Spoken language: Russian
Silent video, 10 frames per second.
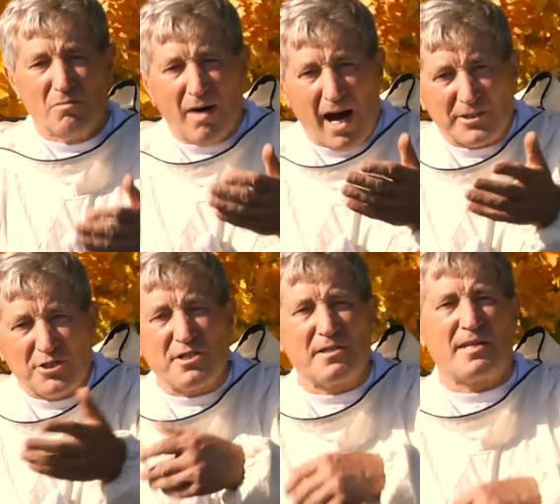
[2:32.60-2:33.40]

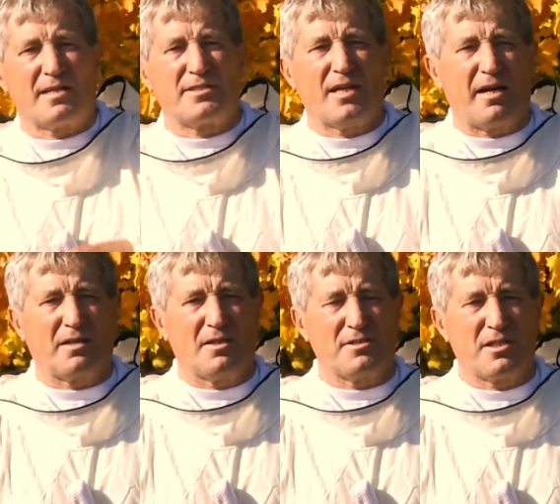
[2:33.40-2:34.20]
маточка
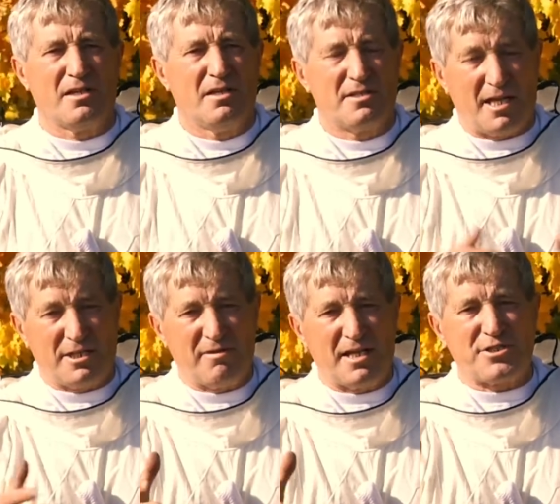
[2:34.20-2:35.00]
состарилась.
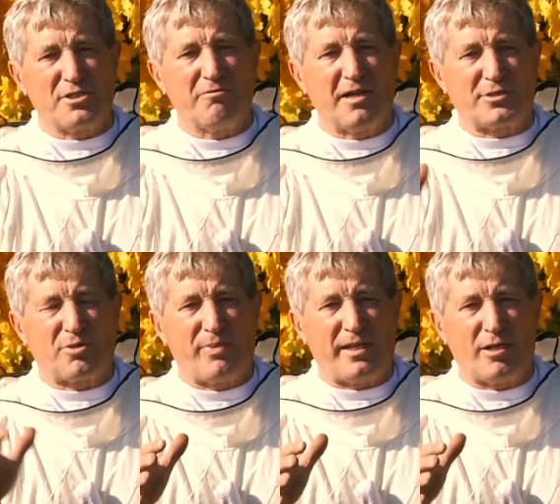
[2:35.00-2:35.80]
Соответственно, в
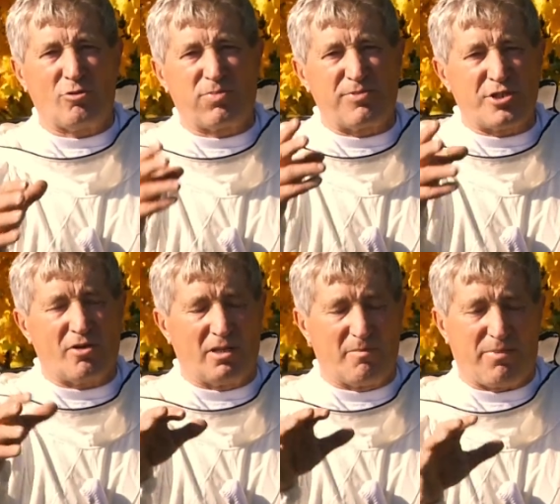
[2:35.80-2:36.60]
этот период
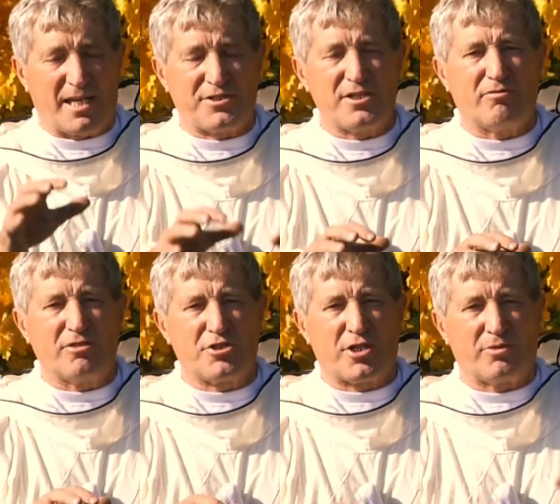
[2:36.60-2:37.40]
пчелы
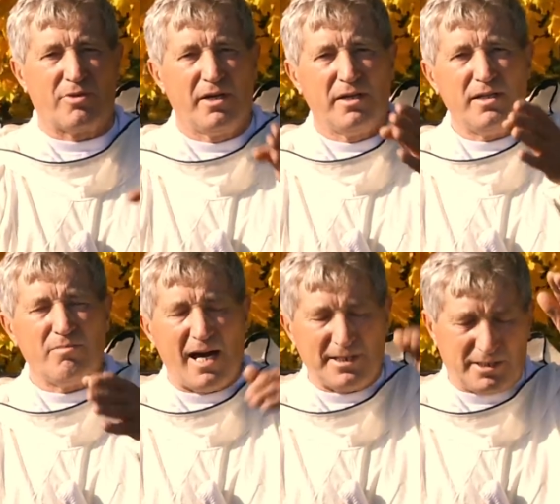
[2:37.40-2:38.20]
пассивничают,
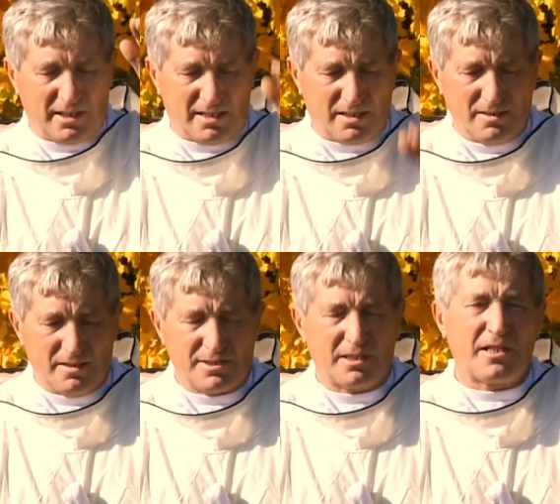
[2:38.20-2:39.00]
и матка
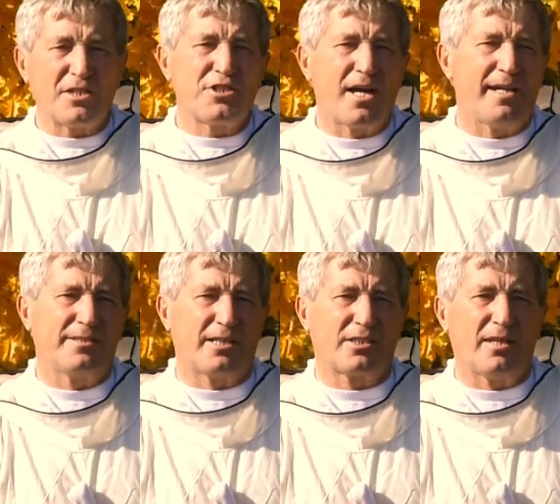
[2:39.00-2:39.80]

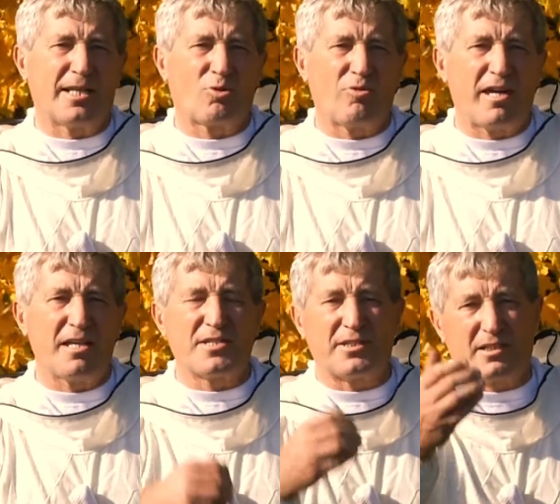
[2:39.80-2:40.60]
сокращает откладку
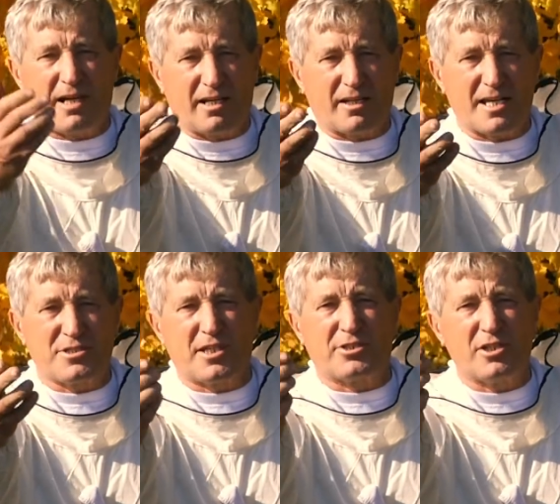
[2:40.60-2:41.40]
яиц. Это как
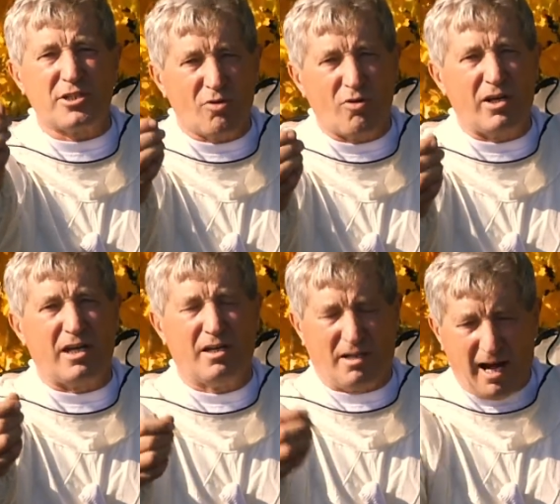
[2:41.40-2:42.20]
раз где-то
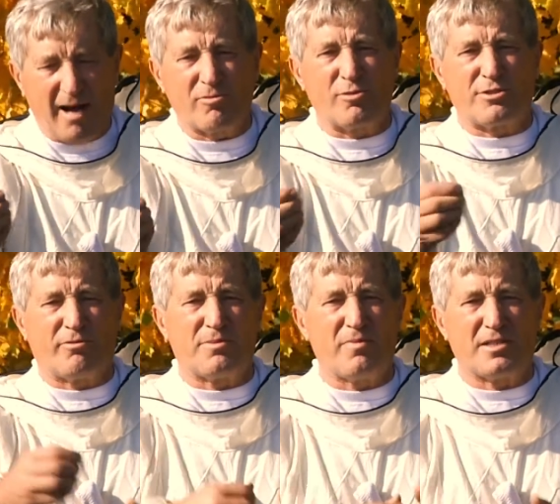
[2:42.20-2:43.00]
июль, август
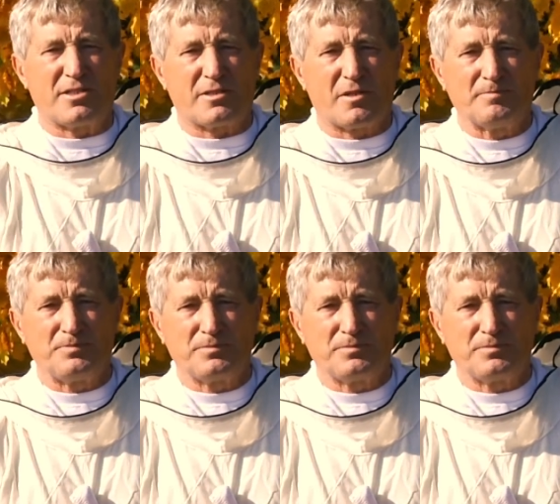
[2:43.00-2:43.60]
вот месяц.